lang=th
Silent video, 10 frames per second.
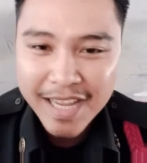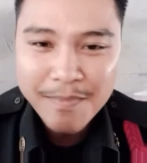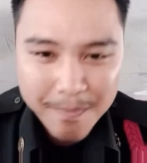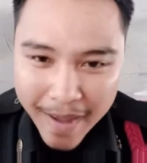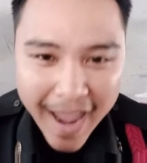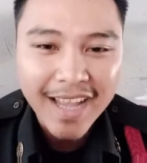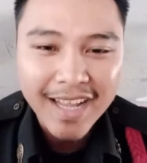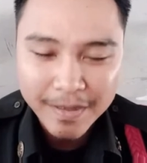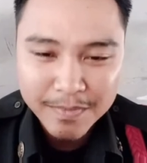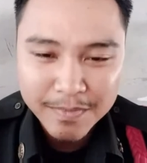อันนี้ไม่แปลก
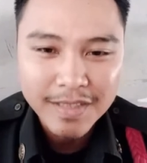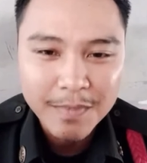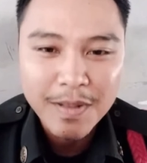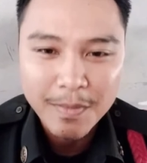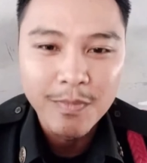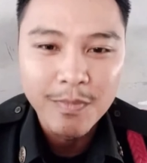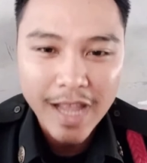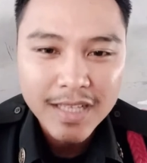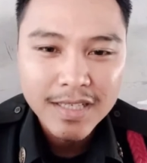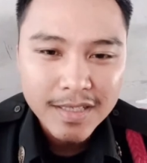ครับสำหรับผม
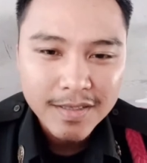นะ